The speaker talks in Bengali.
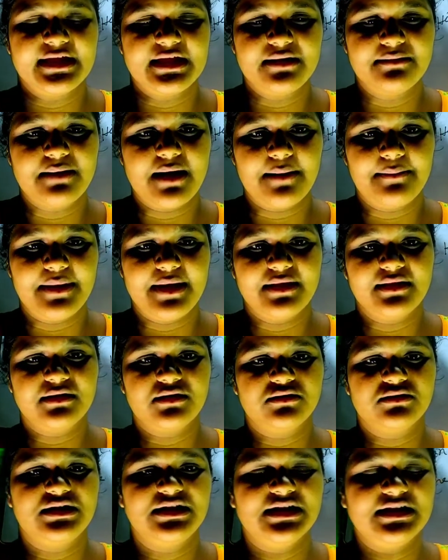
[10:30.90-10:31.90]
কীভাবে
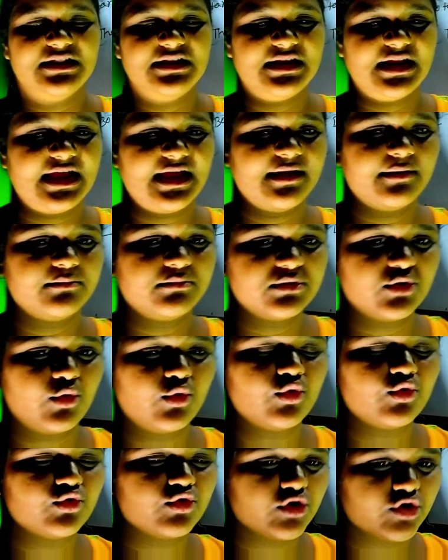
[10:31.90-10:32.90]
ধীরে ধীরে
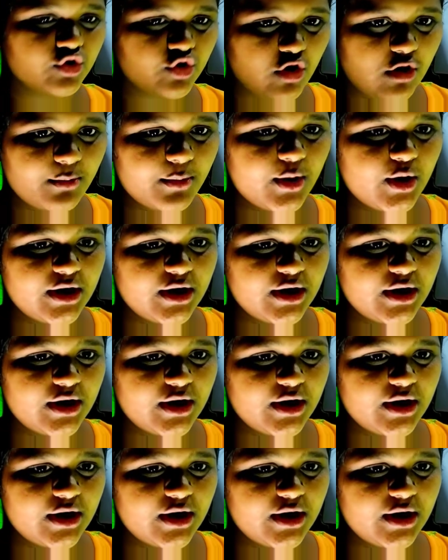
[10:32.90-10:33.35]
অঙ্কুরোদ্গম